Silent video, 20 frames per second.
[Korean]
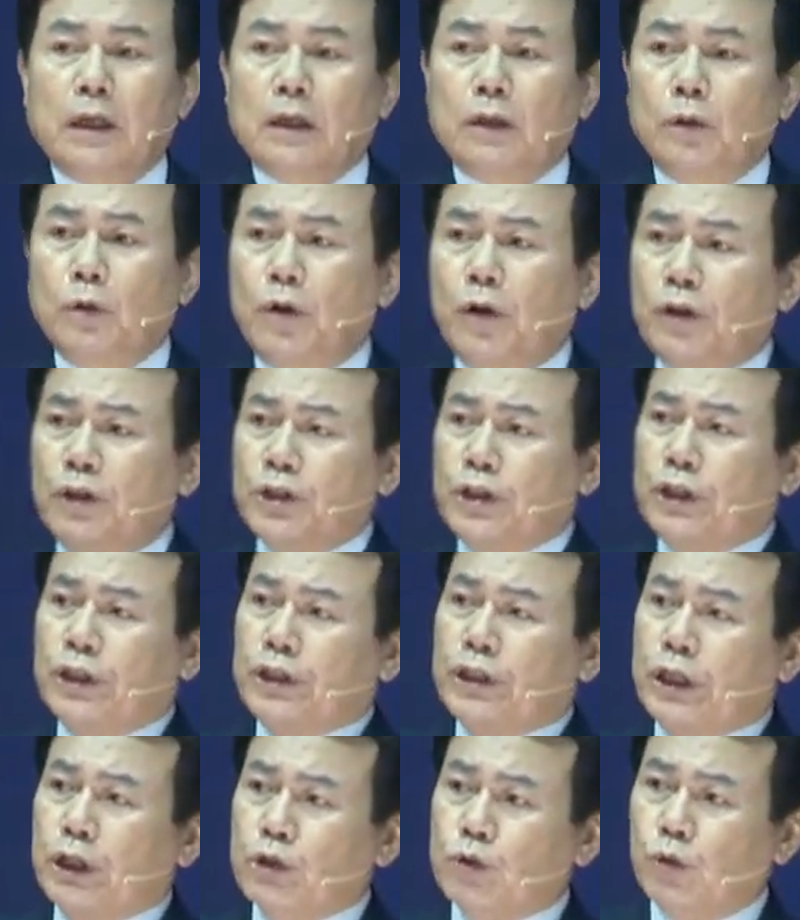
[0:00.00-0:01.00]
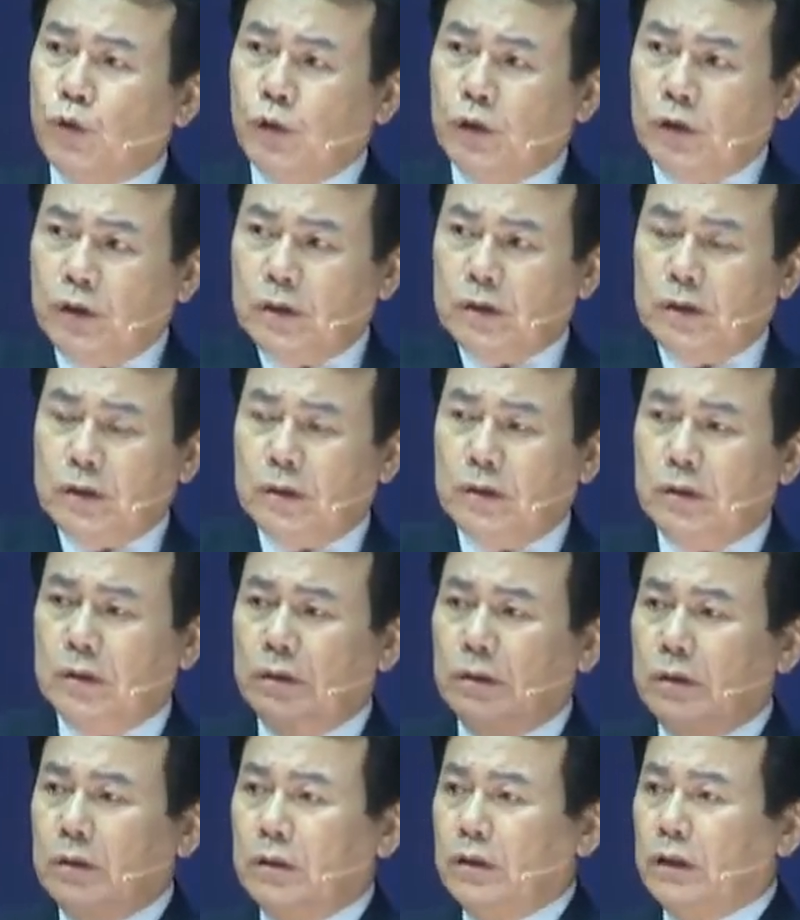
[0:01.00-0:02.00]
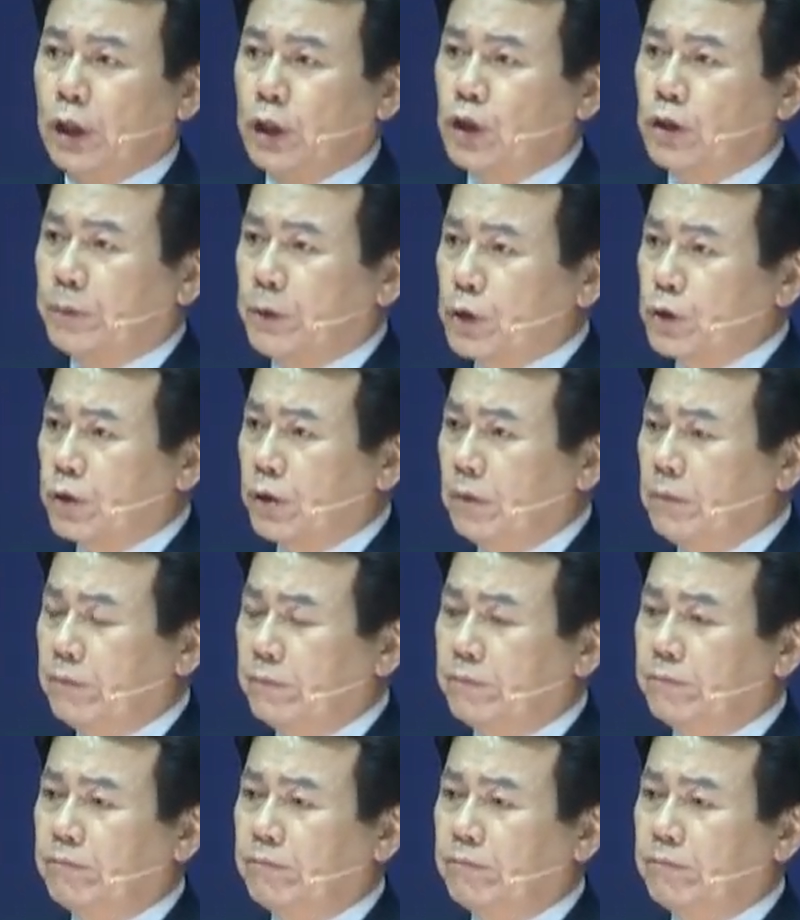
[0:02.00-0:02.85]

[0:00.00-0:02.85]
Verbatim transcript: 그리고 그 시체에 손을 되시면서